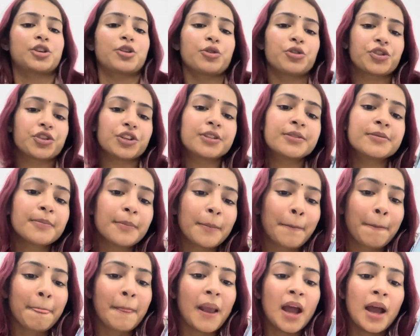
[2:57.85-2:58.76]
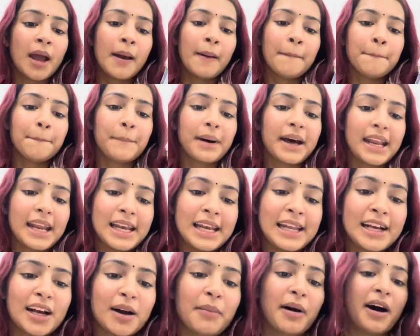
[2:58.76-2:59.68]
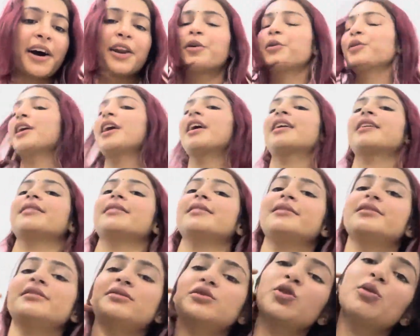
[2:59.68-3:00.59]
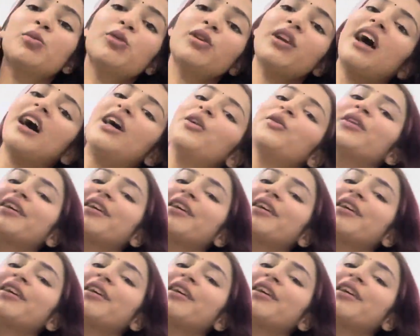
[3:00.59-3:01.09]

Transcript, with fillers: क्वेश्चन बरेली कब आ रहे हो यार जो बुला लो